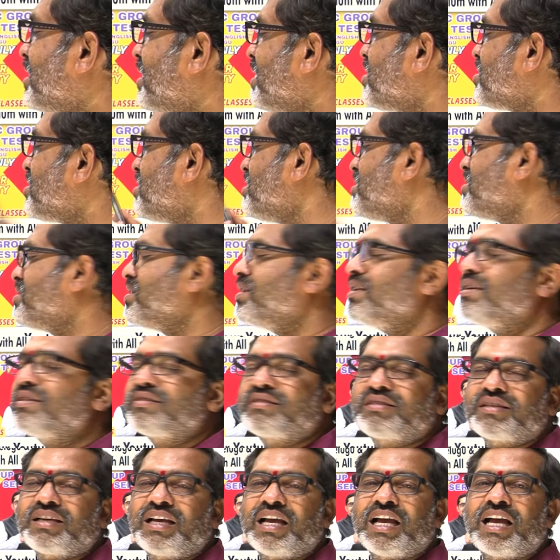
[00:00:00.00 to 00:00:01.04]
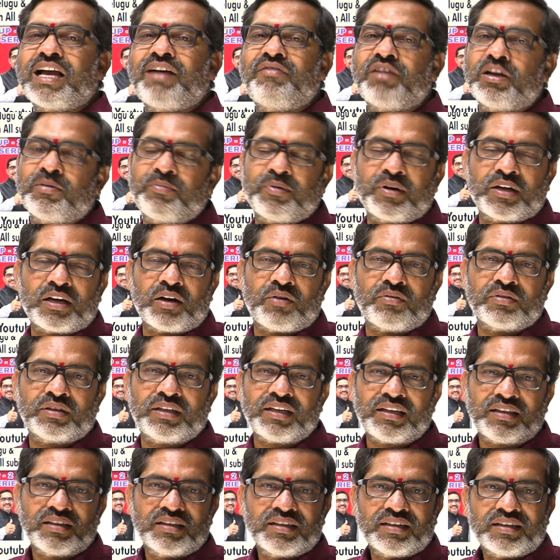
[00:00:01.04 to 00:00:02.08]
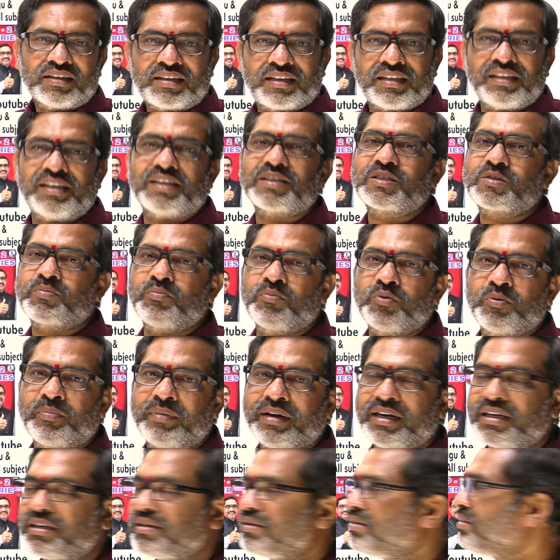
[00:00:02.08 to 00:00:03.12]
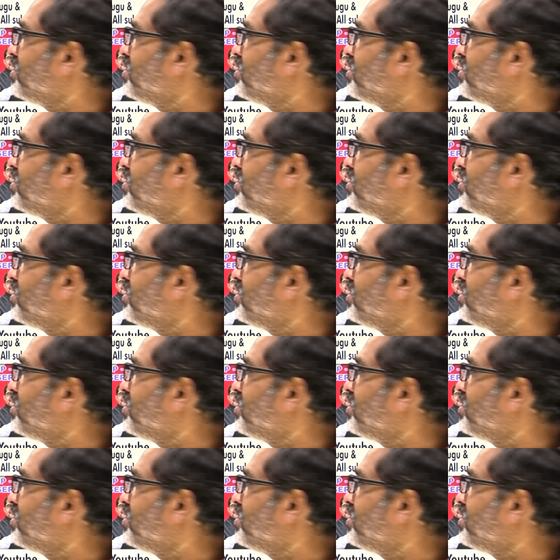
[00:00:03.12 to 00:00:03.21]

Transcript: టెస్ట్ సిరీస్ అవైలబుల్గా ఉంది టీఎస్ మూమెంట్